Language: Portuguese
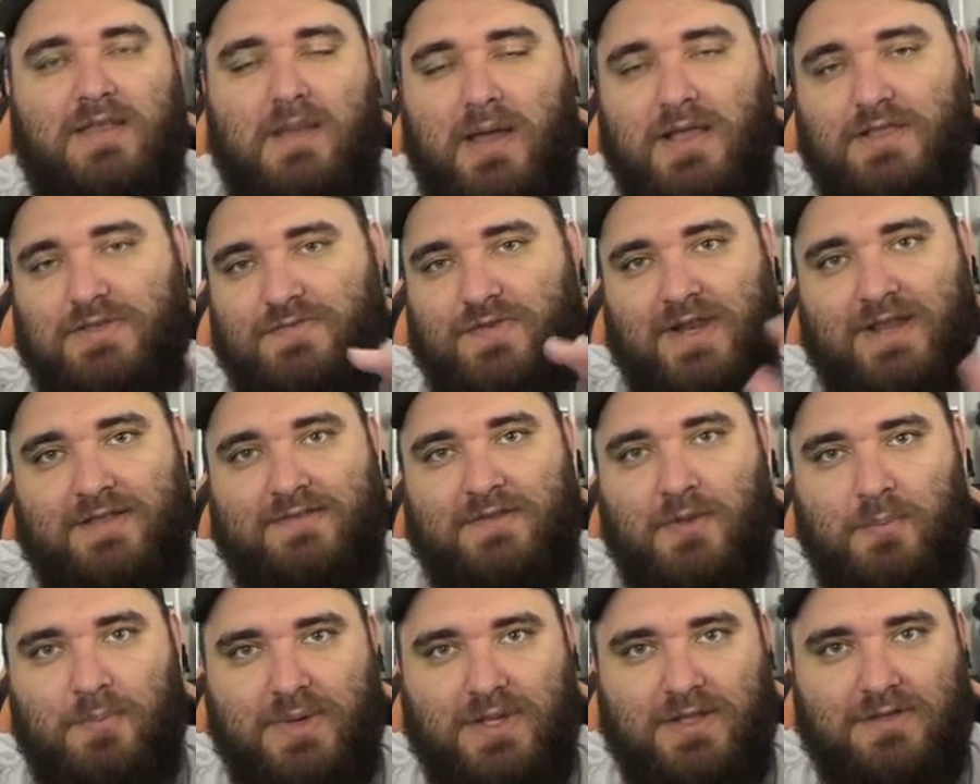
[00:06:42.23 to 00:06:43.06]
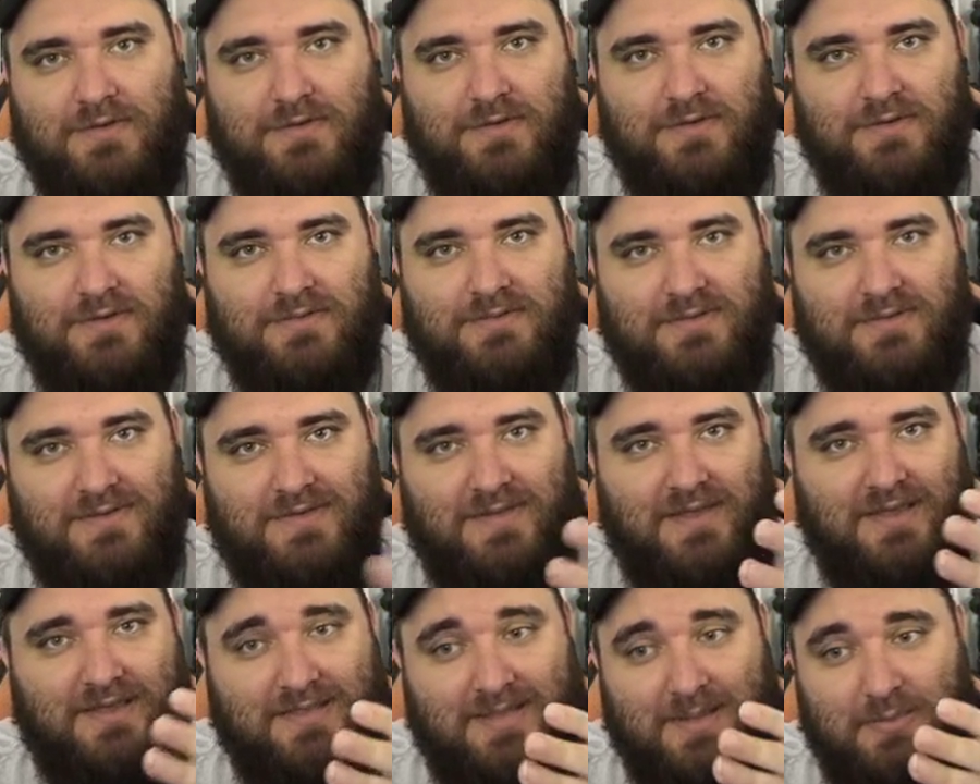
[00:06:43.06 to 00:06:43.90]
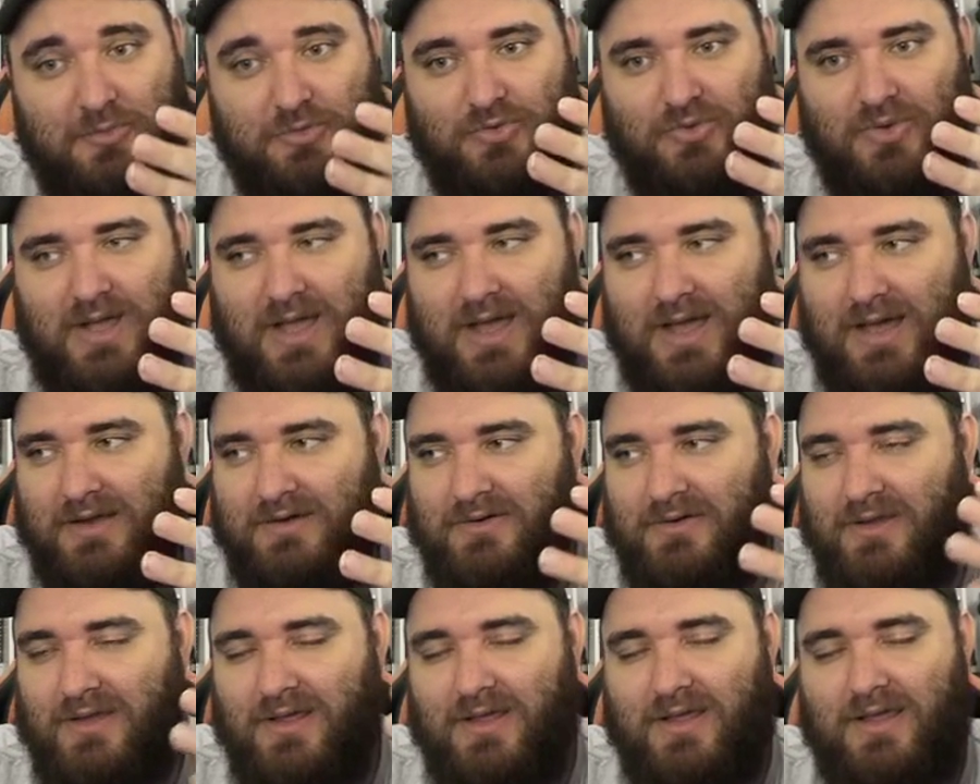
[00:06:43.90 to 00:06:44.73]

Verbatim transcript: a diferença é o preço, né? Isso aqui tá muito caro.